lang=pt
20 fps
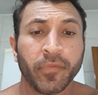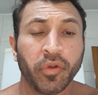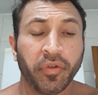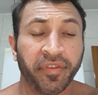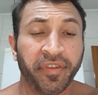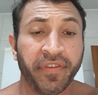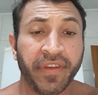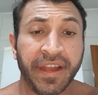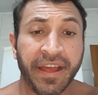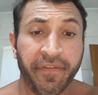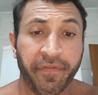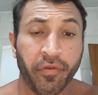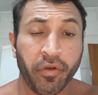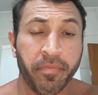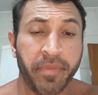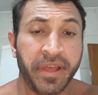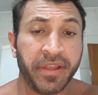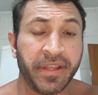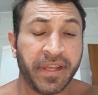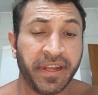Inclusive a live ficou
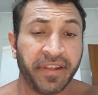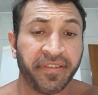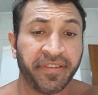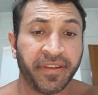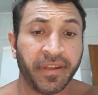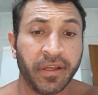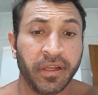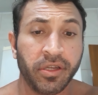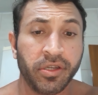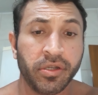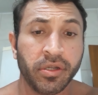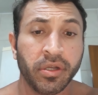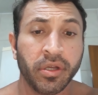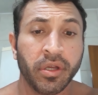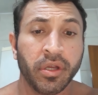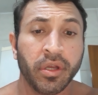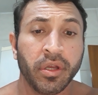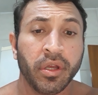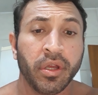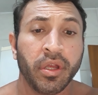bem interessante.
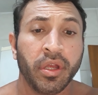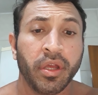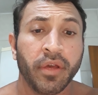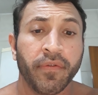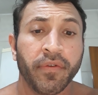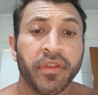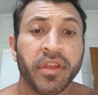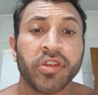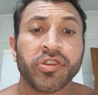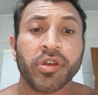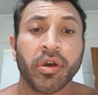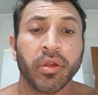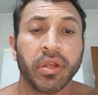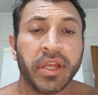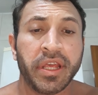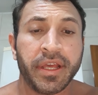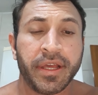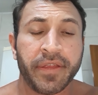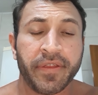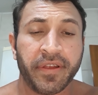Vou deixar o
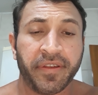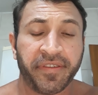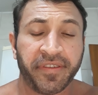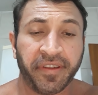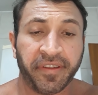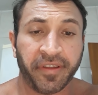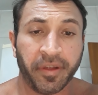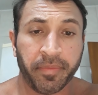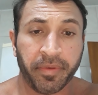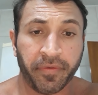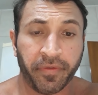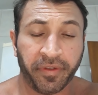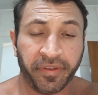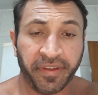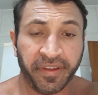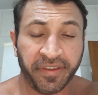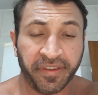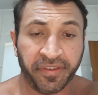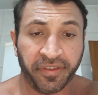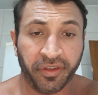link aí na descrição para
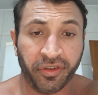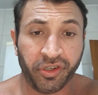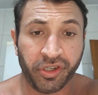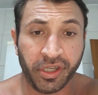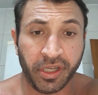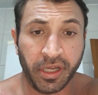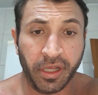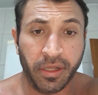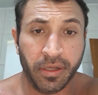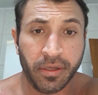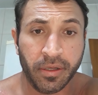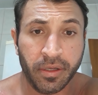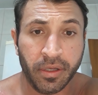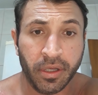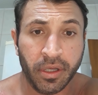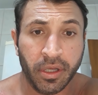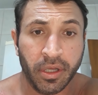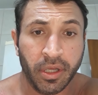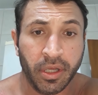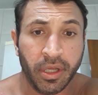vocês assistirem.
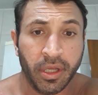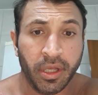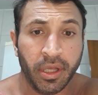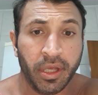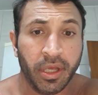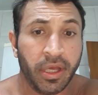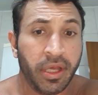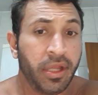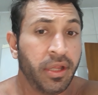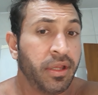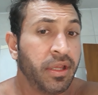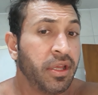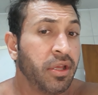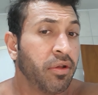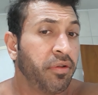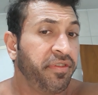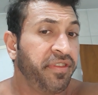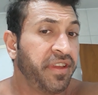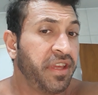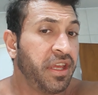E é
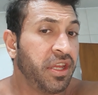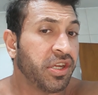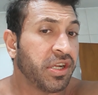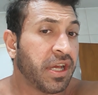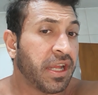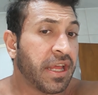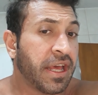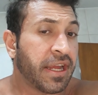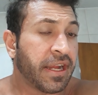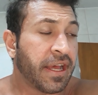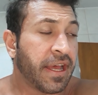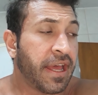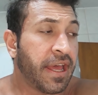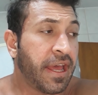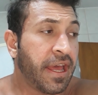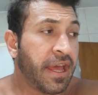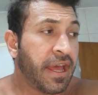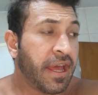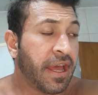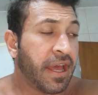o seguinte, galera,
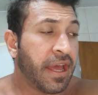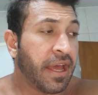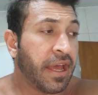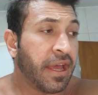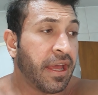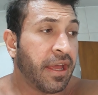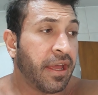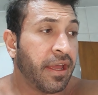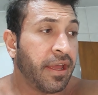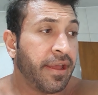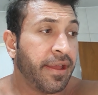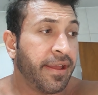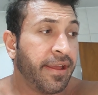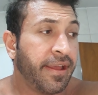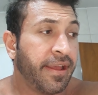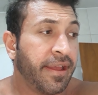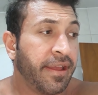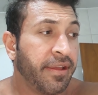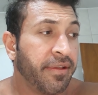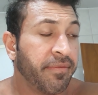é...
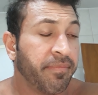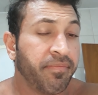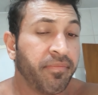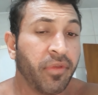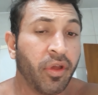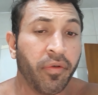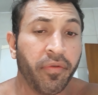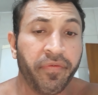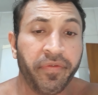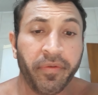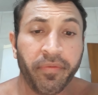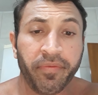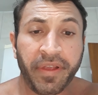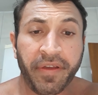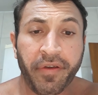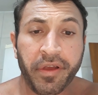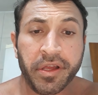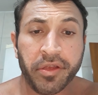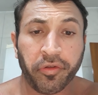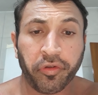eu
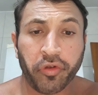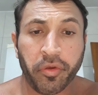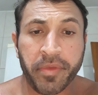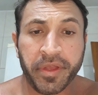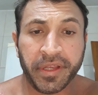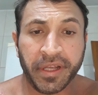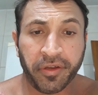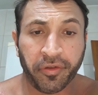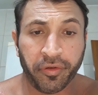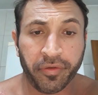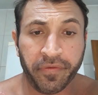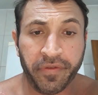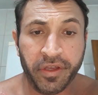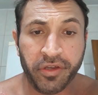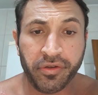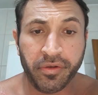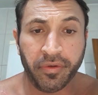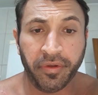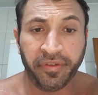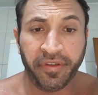estava olhando os comentários do
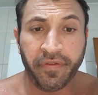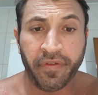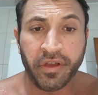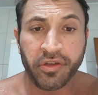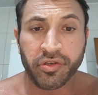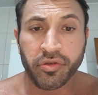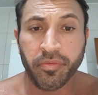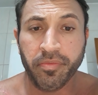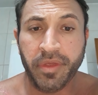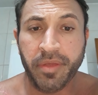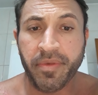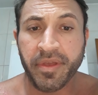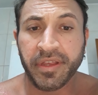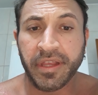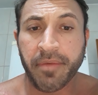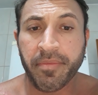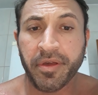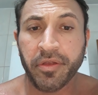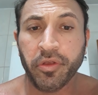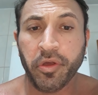vídeo, inclusive acho que o Mib
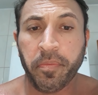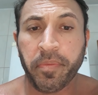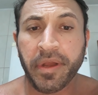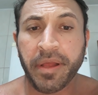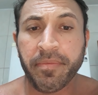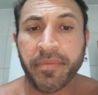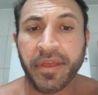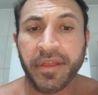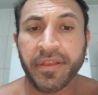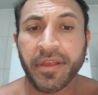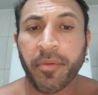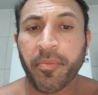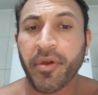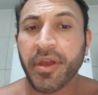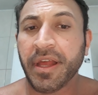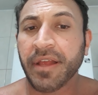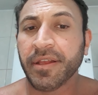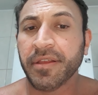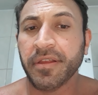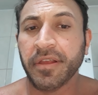até mandou para mim dar uma
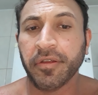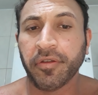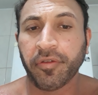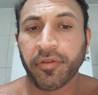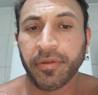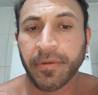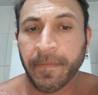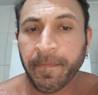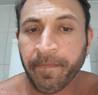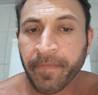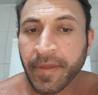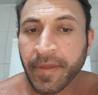olhada nisso.